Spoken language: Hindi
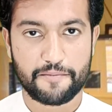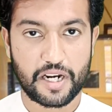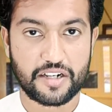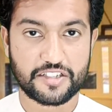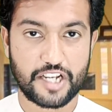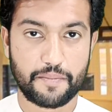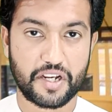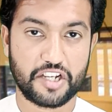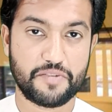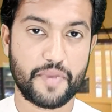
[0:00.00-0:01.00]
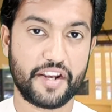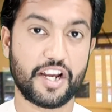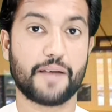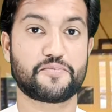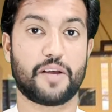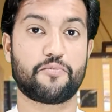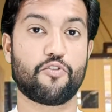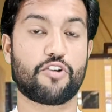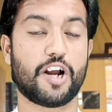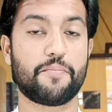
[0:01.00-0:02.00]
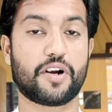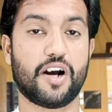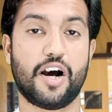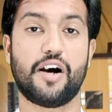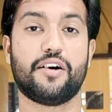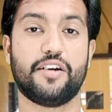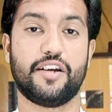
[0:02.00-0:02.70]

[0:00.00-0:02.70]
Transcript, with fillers: इमरान खान साहब ने कहा जी मैंने आप सबको कब कहा